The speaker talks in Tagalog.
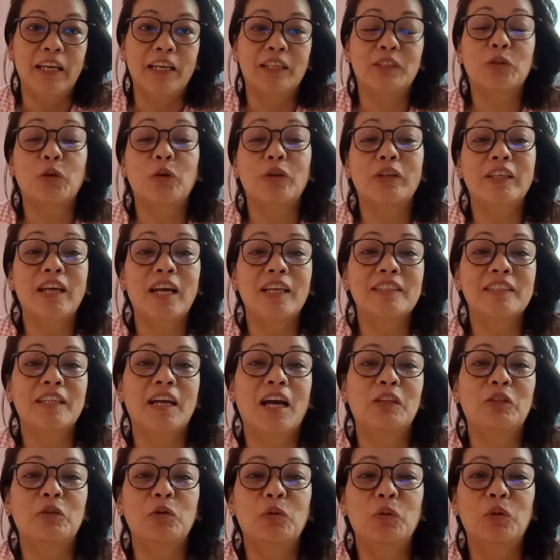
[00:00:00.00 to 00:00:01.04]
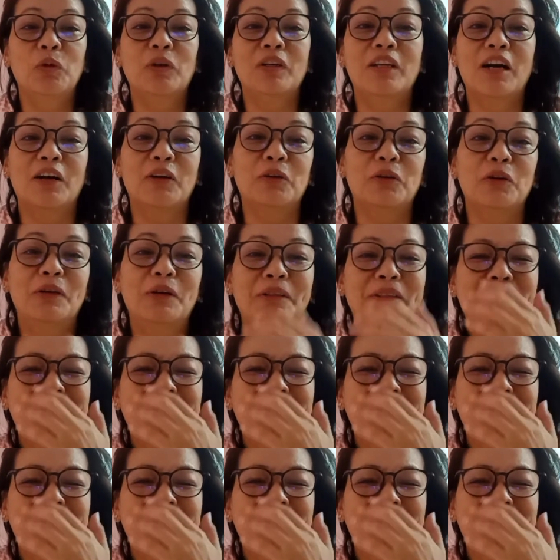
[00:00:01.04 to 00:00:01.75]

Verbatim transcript: Eh sorry guys, nakatulog ako.